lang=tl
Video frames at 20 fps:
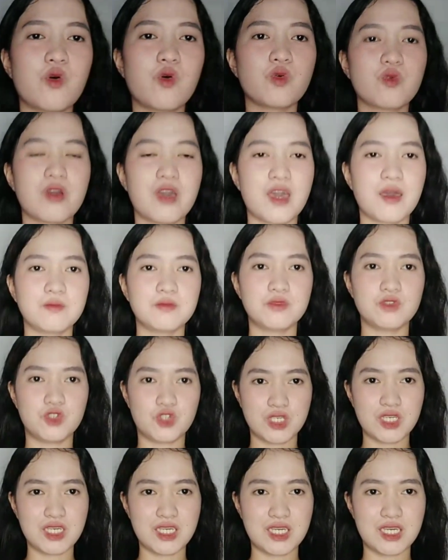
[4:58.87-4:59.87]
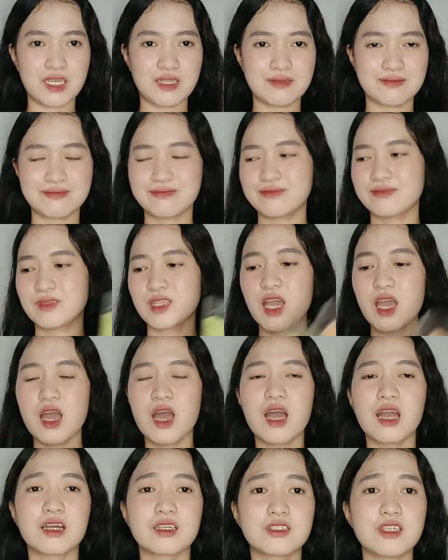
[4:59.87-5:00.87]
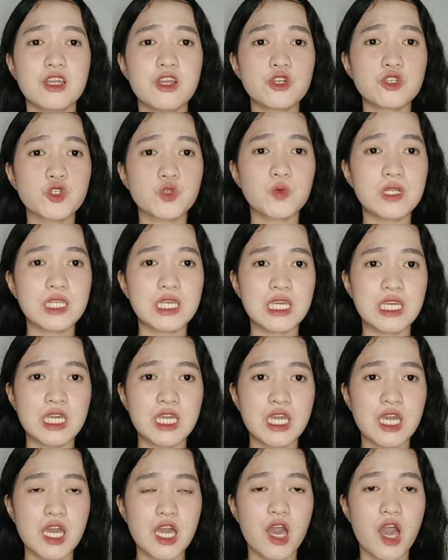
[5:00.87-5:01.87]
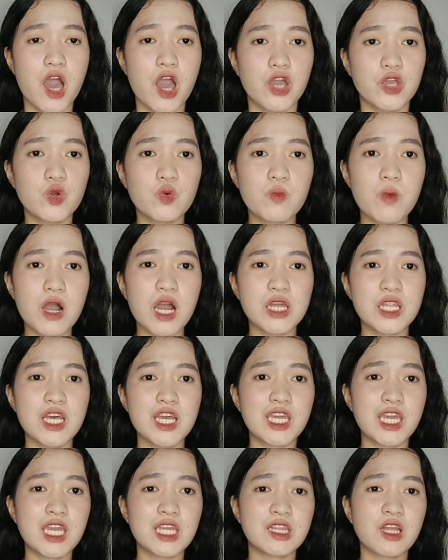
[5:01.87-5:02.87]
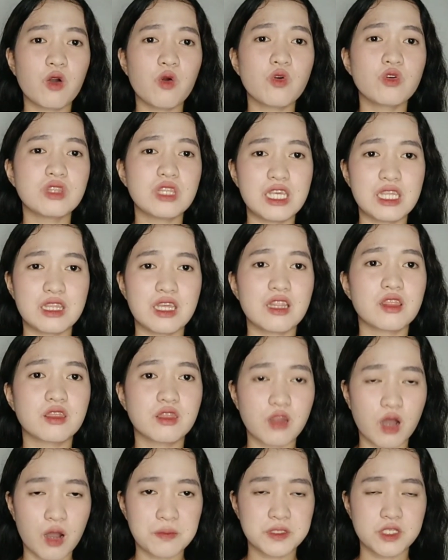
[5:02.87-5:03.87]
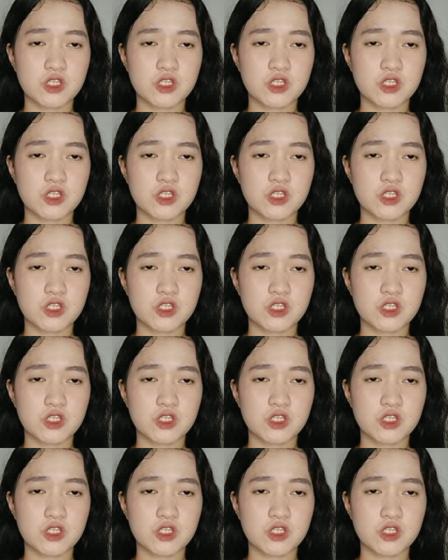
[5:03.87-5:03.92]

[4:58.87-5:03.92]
OMG. Kasi actually, yung mga nakikita kong knitted top